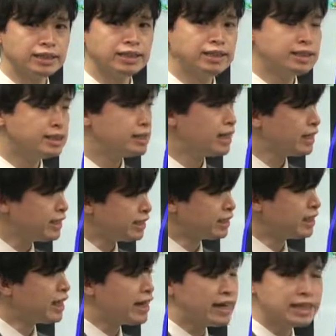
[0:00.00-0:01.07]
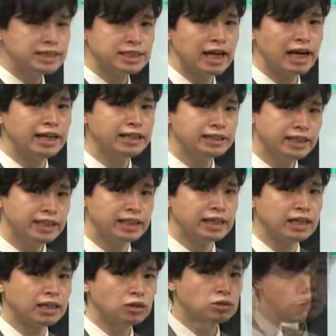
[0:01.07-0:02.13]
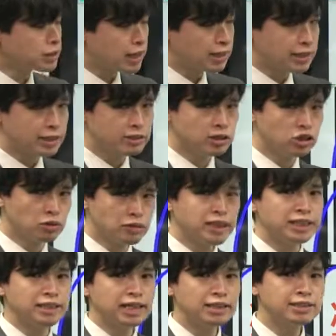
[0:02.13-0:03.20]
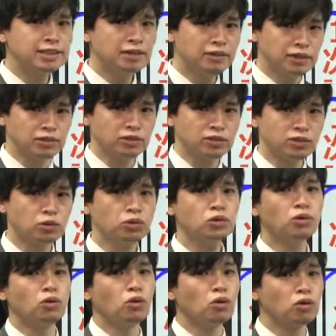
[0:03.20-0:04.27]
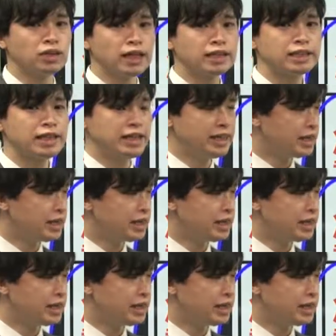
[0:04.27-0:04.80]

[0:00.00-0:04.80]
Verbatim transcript: 実際に経営者相手にコンサルティング業務に携わるということを行って